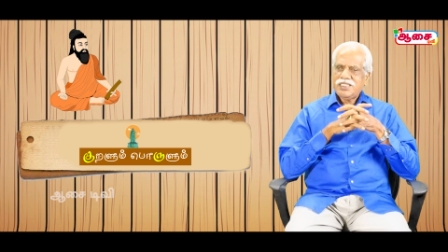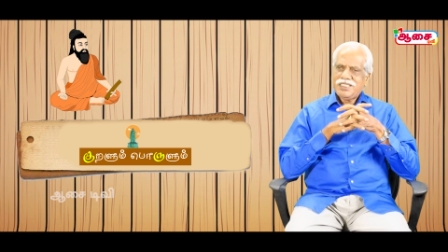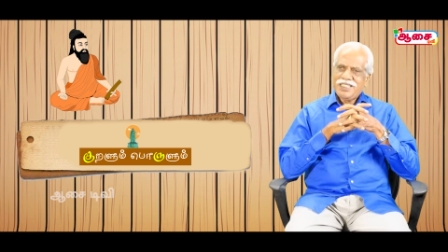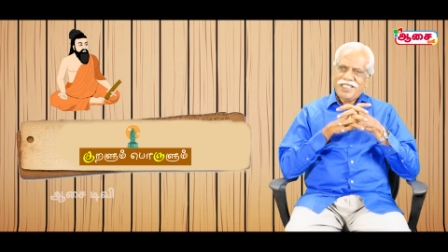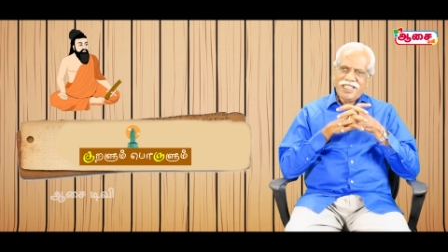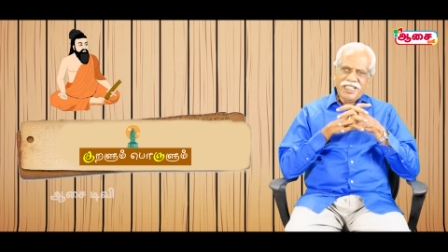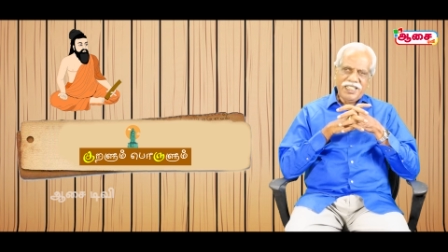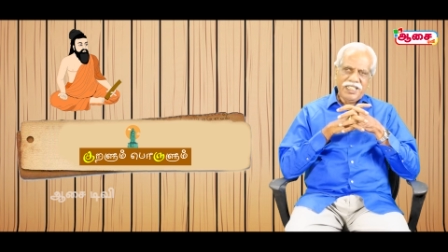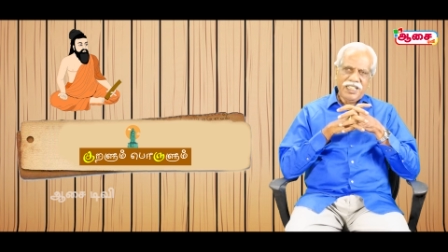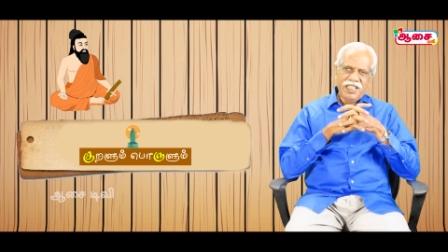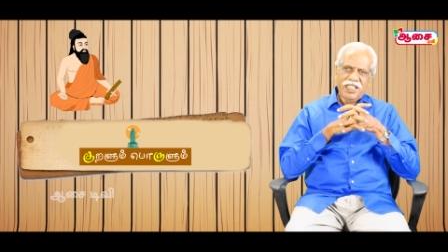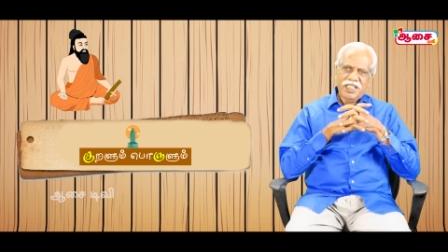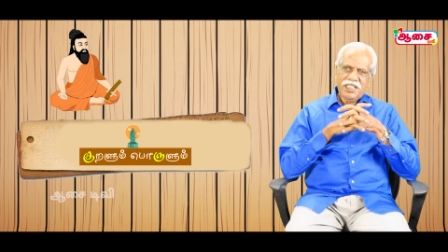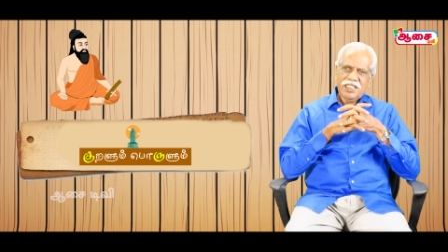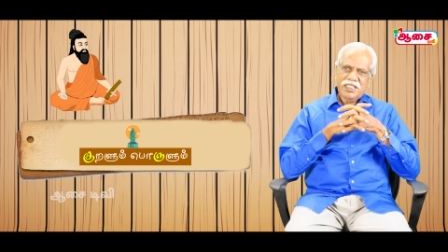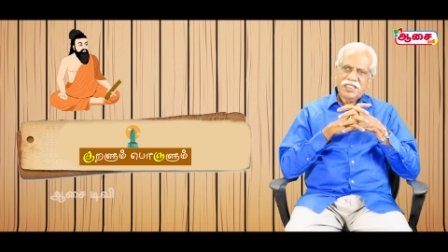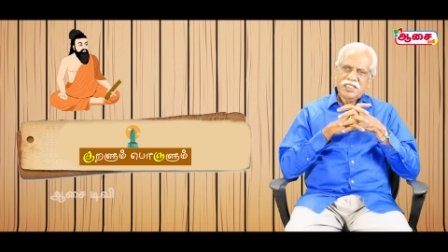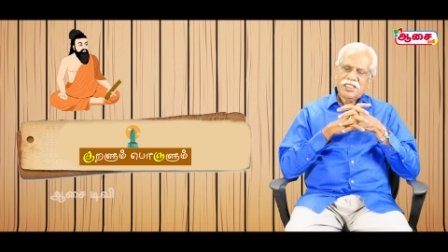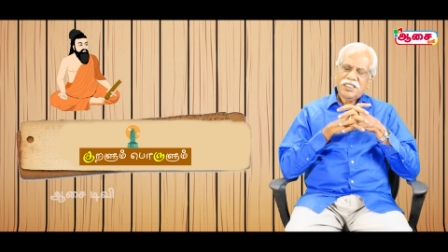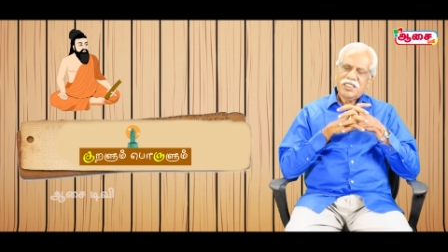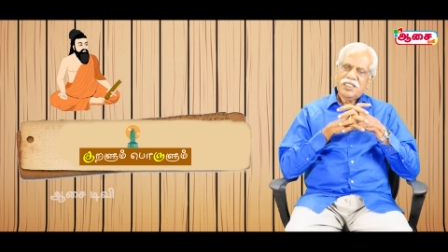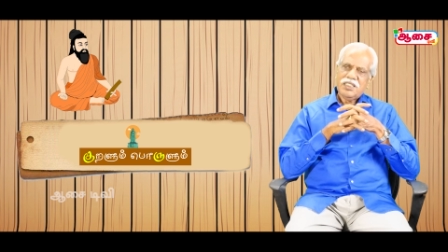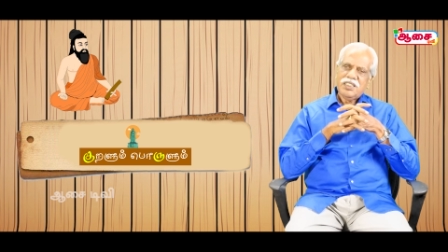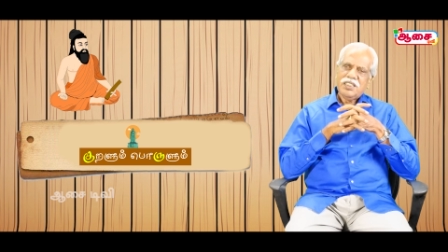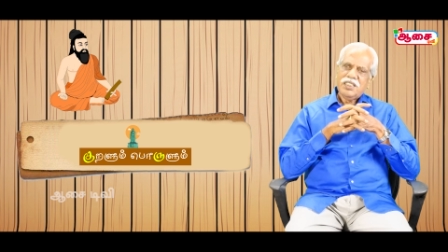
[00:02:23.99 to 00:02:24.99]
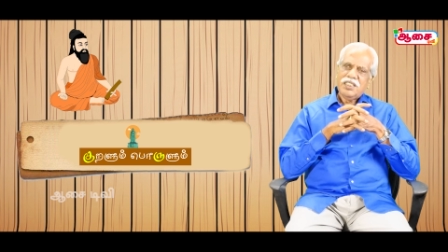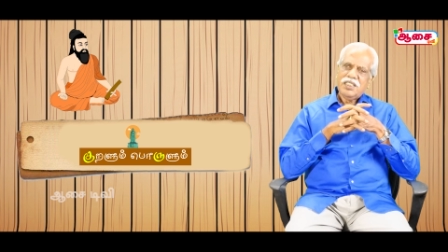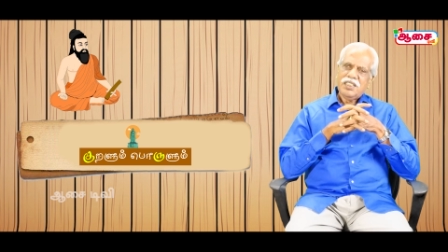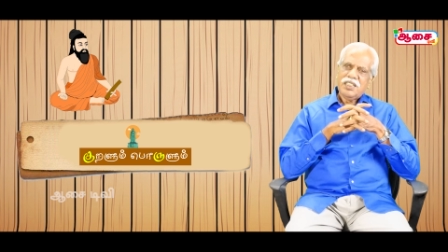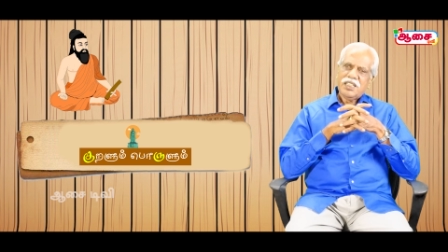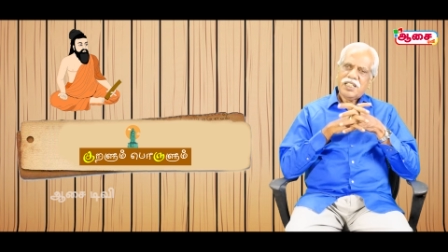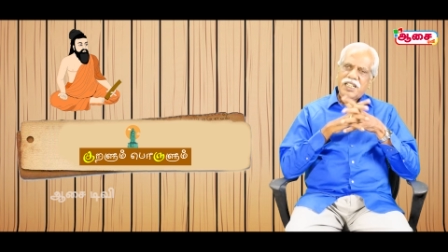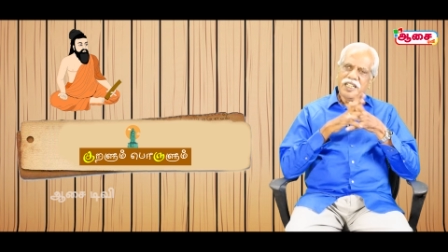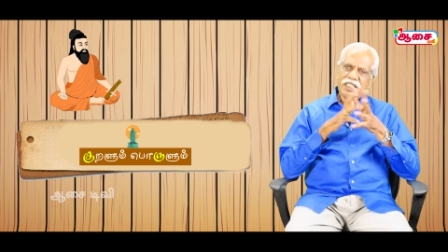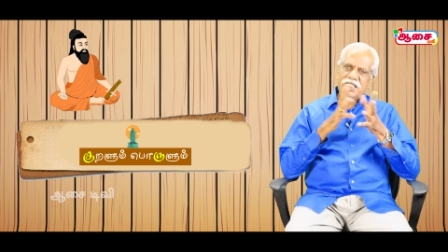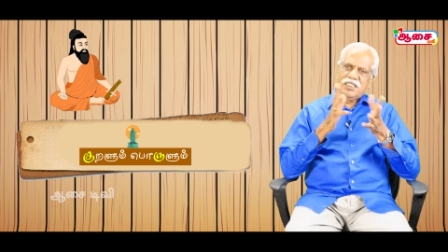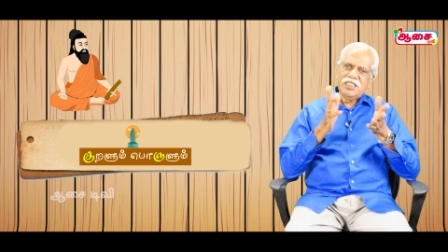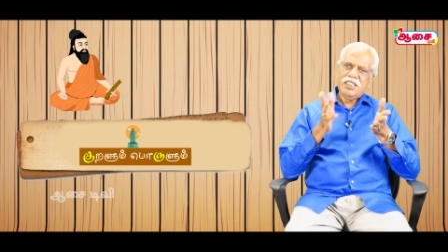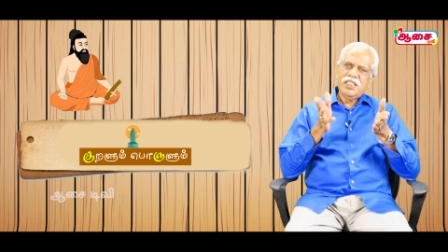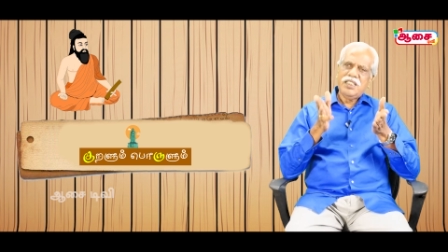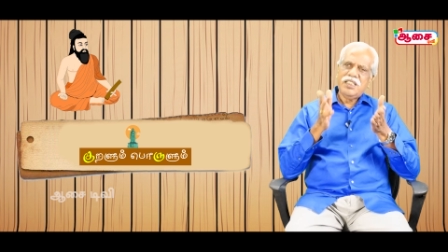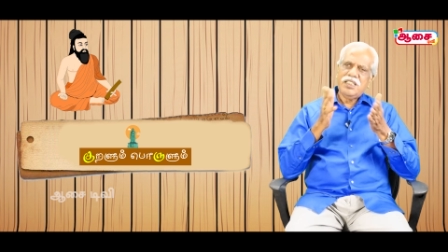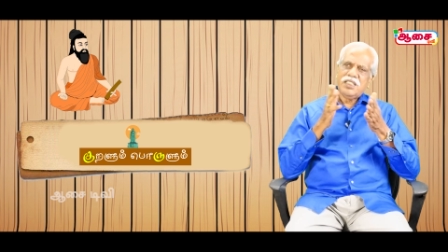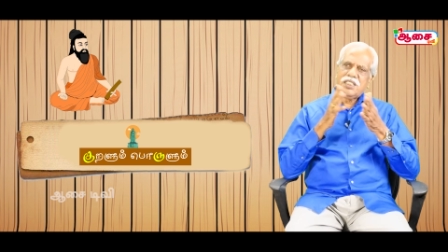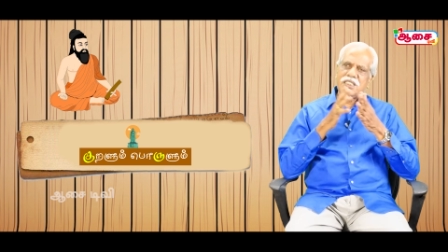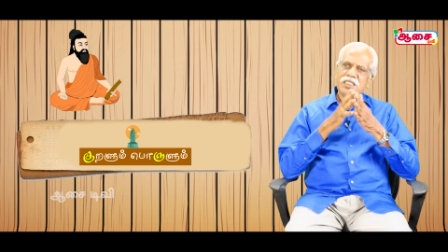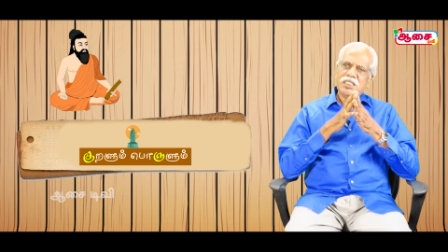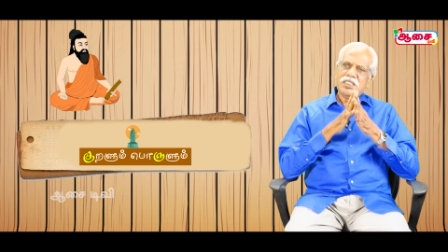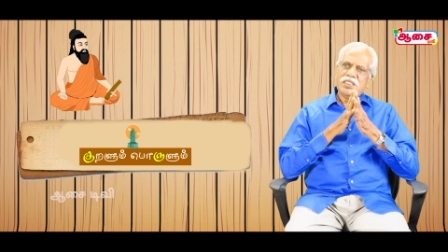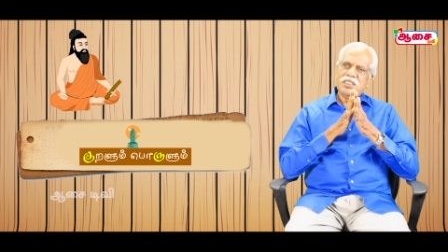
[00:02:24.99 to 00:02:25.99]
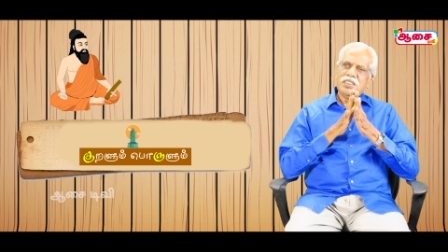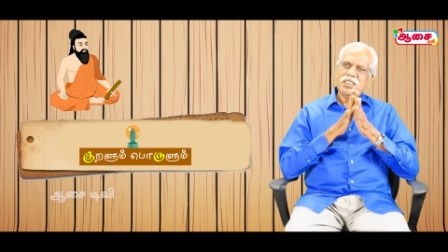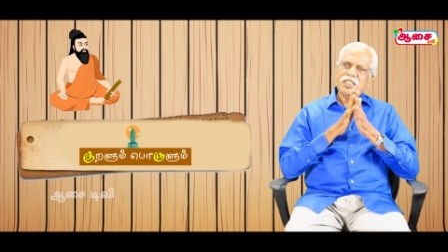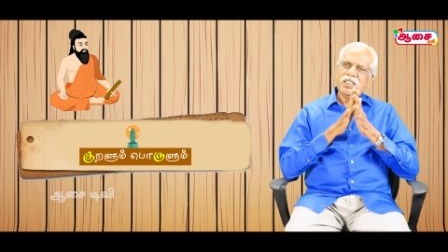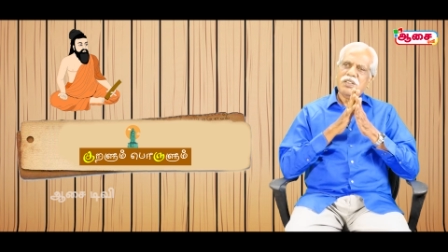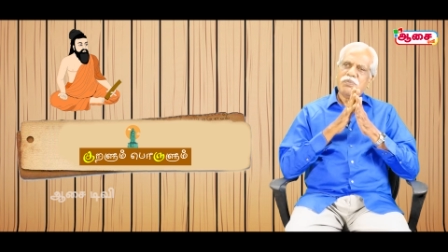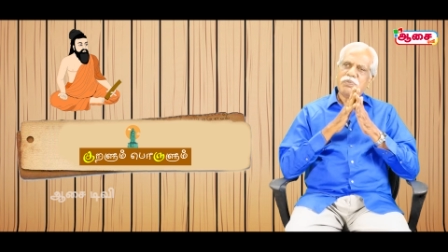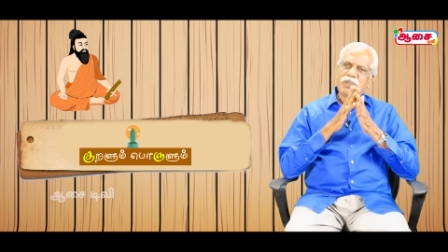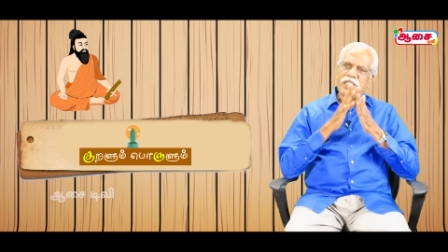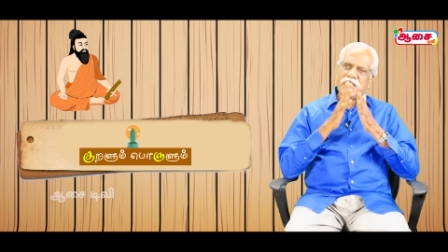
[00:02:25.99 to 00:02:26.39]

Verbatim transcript: சரி கத்தி இருக்கிறது